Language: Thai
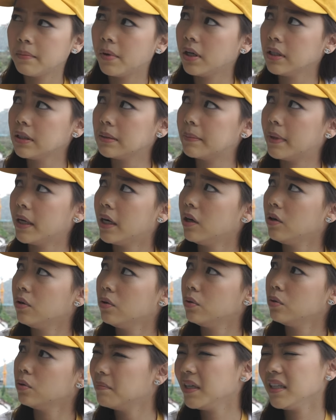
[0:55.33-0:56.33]
พ่อสมเภา
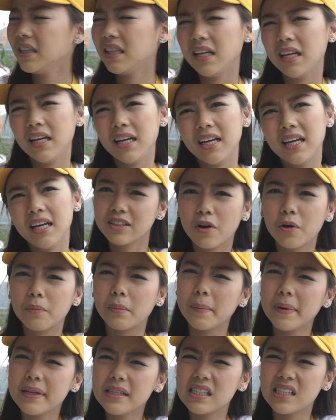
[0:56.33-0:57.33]
ไม่ตีสะกด
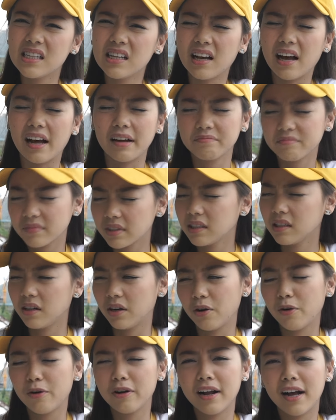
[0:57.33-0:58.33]
ไม่เป็นจริงอ่ะ ข
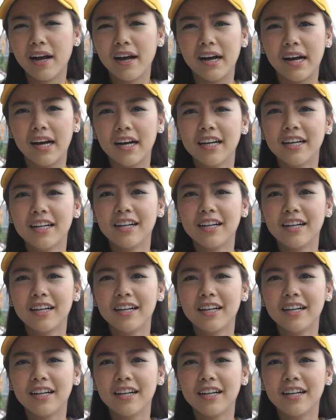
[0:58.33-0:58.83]
อโทษนะคะ